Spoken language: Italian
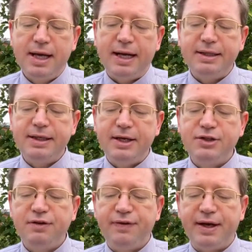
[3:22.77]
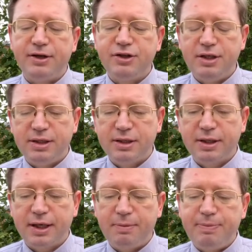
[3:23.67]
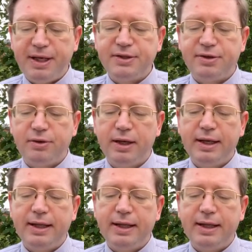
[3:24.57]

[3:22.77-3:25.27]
a dieci vergini che presero